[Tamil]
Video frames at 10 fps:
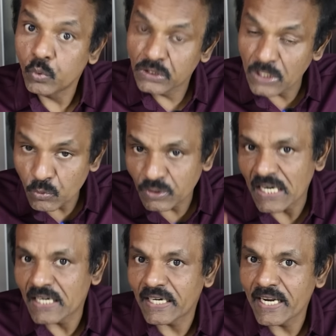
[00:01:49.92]
உத்தவ்
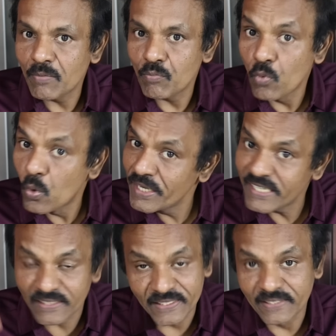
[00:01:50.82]
தாக்கரே
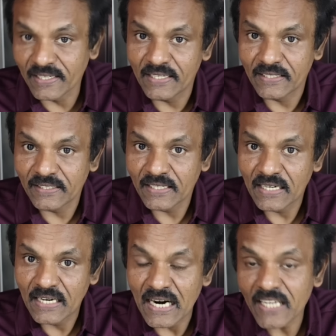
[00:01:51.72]
மோடியை திட்டுறாரு
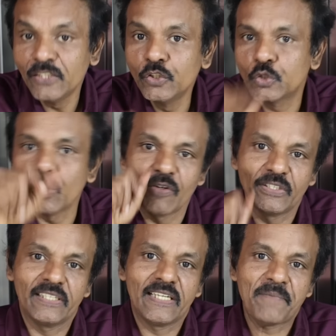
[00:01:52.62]
ஆனால் இந்துத்துவாவை
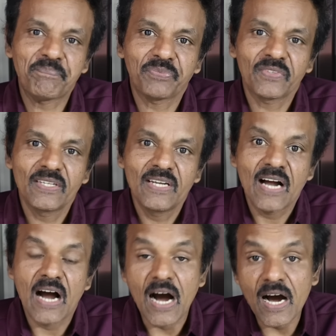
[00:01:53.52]
திட்டலை
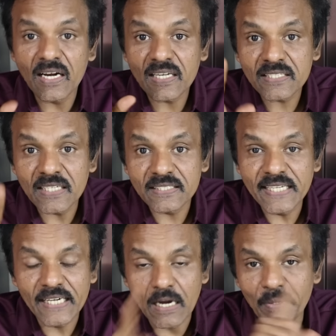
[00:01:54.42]

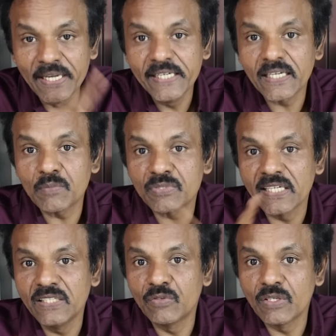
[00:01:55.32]
ஆர்எஸ்எஸ்ஸை கபலீகரம்
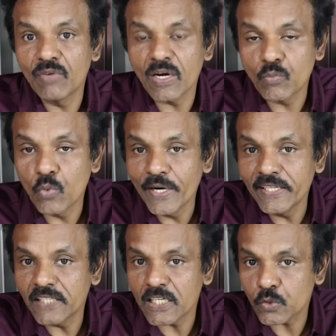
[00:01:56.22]
செய்து விடுவார்
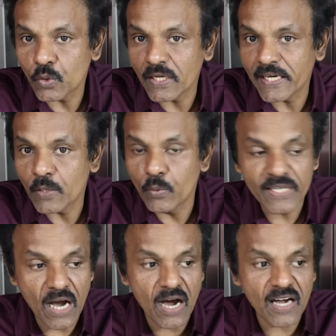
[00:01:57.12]
மோடின்னு தான் சொல்கிறாரே
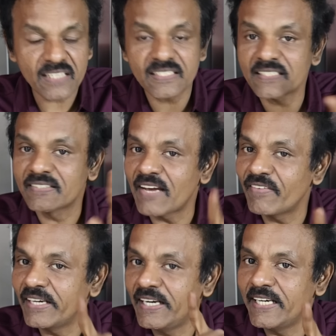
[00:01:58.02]
ஒளி ஆர்எஸ்எஸ்
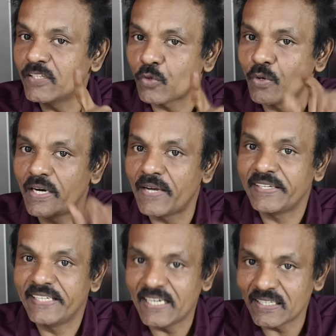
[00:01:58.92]
தேவையில்லைன்னு சொல்லலை
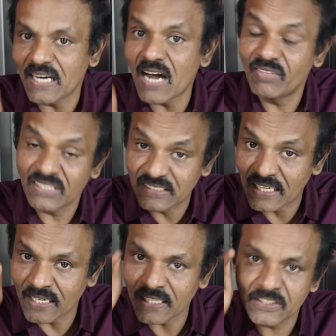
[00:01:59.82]
ஏன்னா அவருக்கு
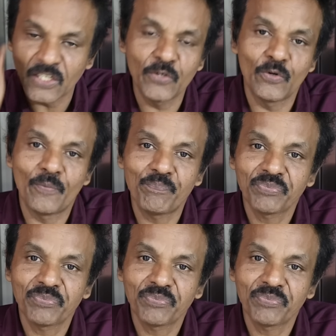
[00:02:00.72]
நல்லா தெரியும்